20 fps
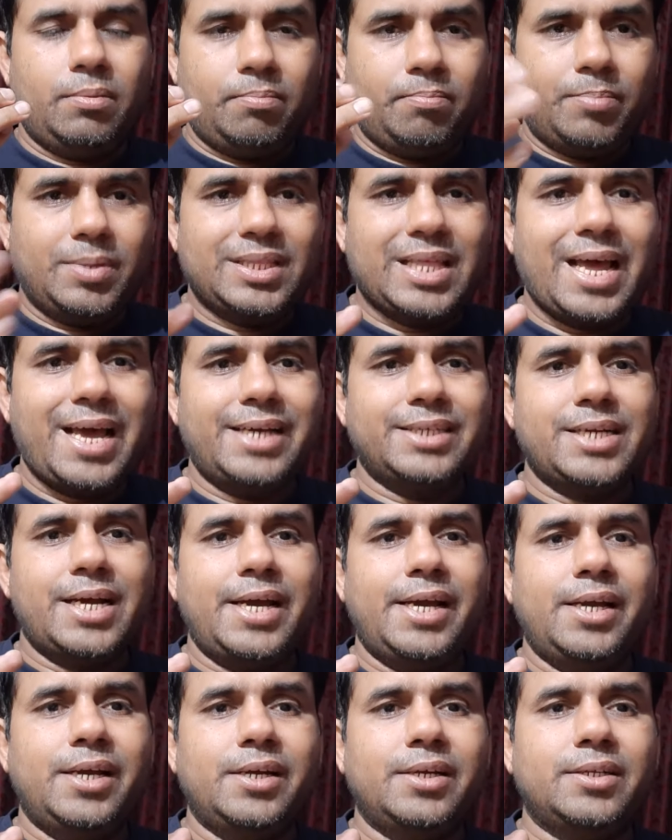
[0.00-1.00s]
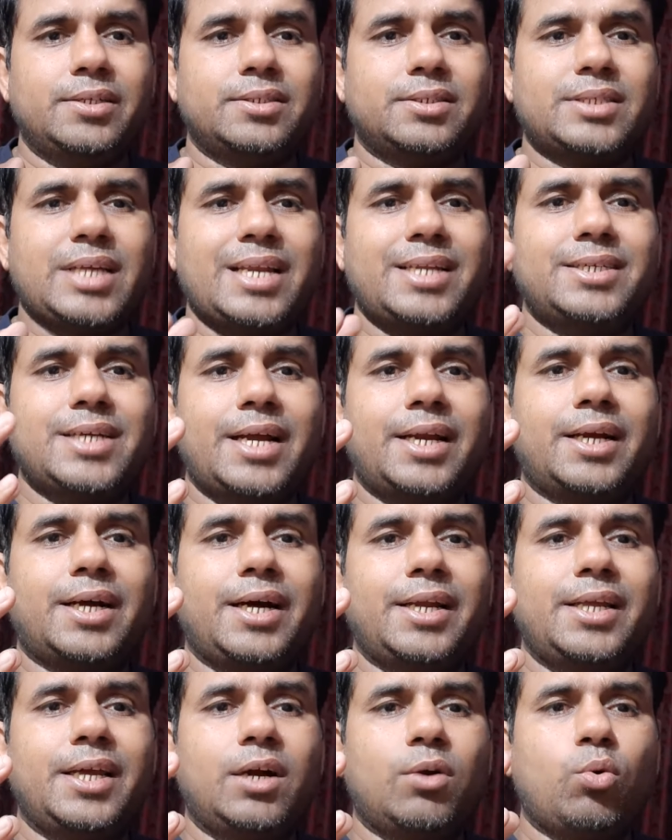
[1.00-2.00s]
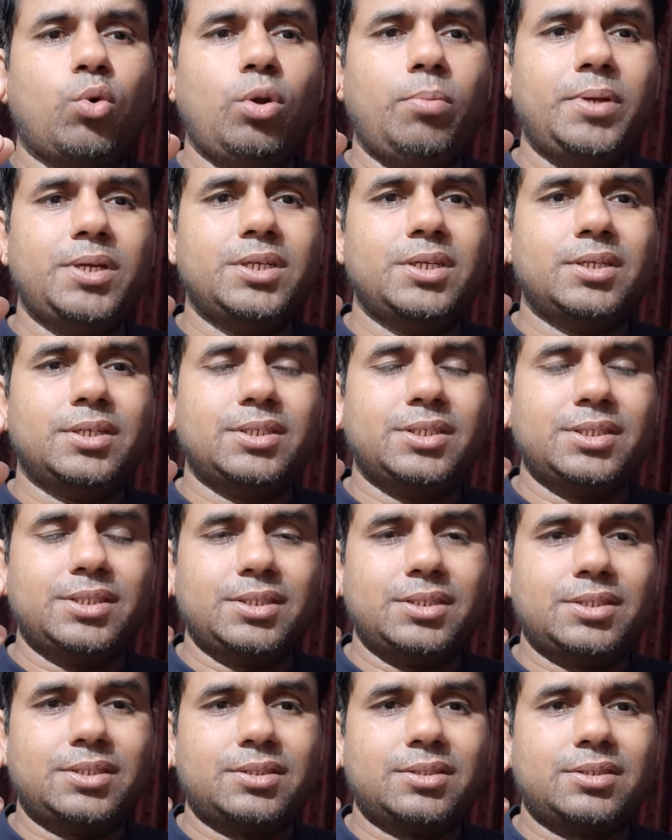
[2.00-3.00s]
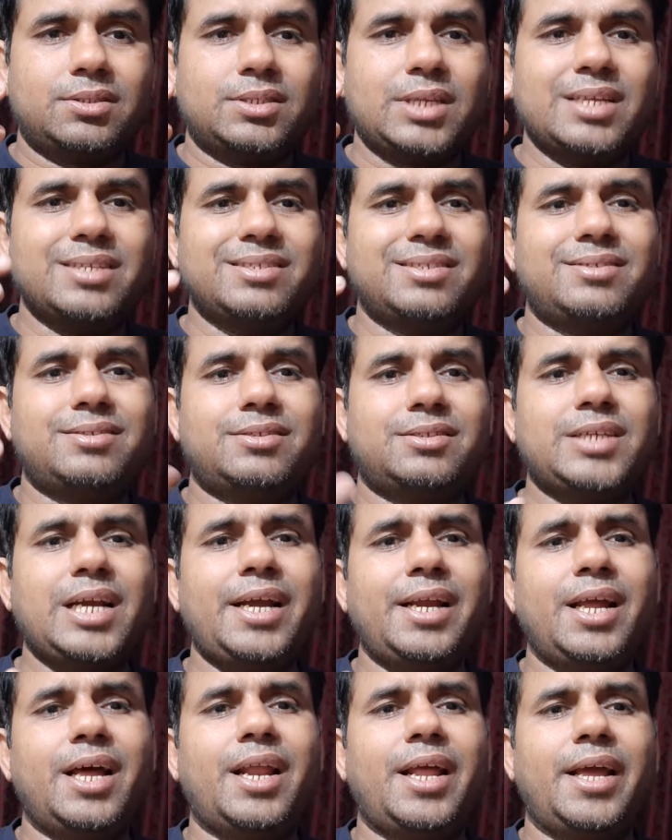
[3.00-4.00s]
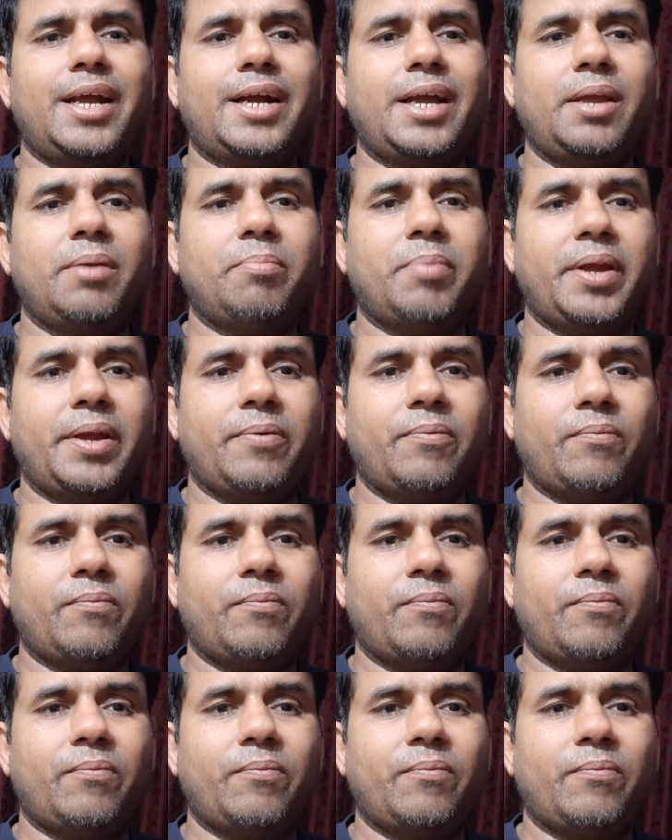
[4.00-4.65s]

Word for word: बताया जाए सारी जानकारियां कोई भी संशय ना रहे कहीं पे